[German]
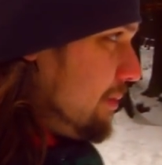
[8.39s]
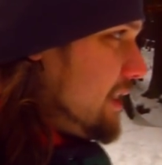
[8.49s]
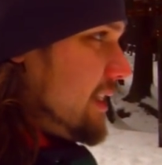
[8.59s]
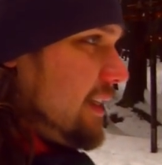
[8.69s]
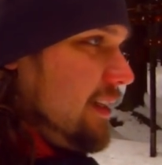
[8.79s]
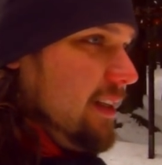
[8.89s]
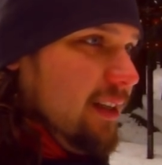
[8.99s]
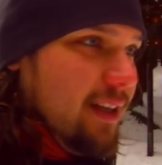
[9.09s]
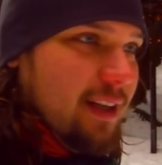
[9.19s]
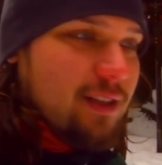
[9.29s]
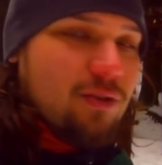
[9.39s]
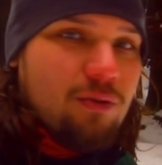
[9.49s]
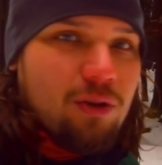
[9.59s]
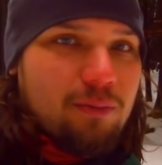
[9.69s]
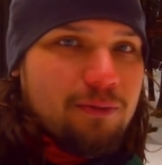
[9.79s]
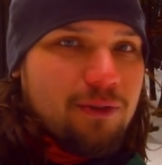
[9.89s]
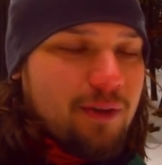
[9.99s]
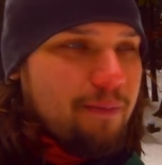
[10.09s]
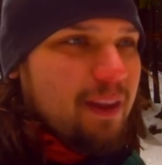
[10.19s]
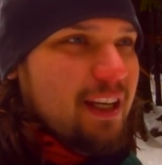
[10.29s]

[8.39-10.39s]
bisschen in der Zukunft.